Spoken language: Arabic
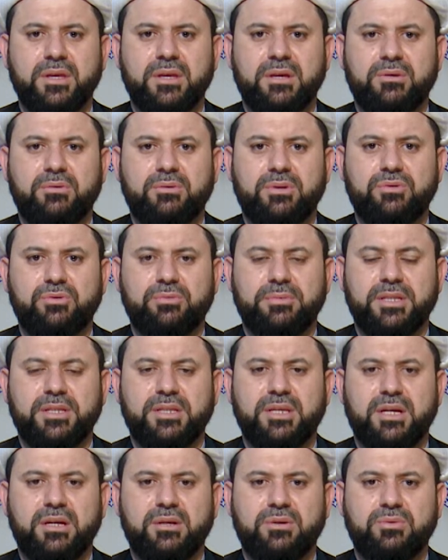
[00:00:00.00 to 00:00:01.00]

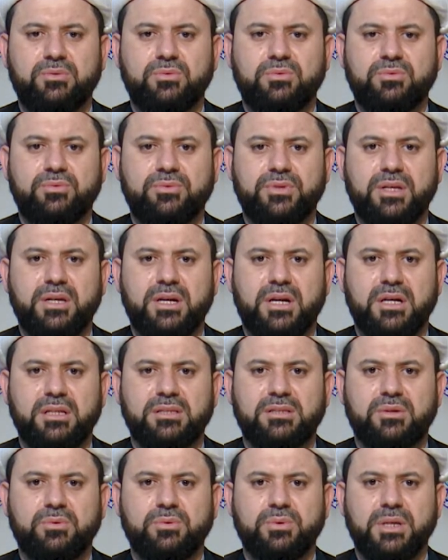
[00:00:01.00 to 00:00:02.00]
وتمتعه فيها
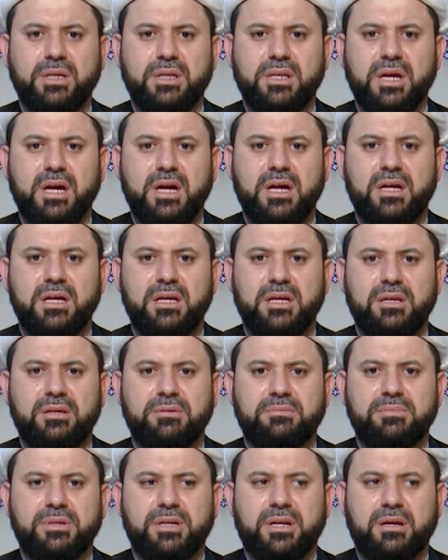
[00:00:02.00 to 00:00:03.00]
طويلا
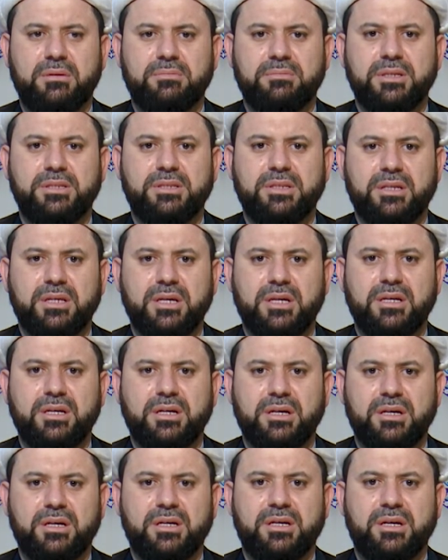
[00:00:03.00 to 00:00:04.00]
برحمتك
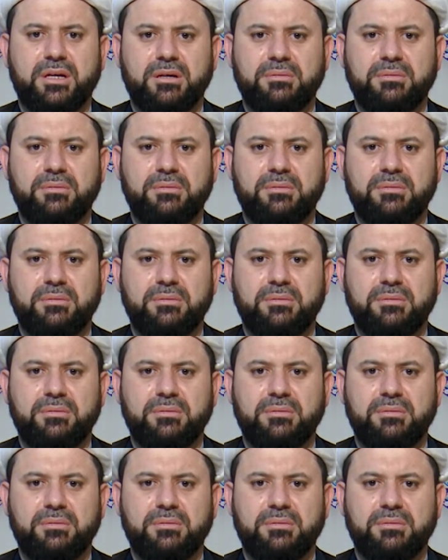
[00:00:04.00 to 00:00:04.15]
يا ارحم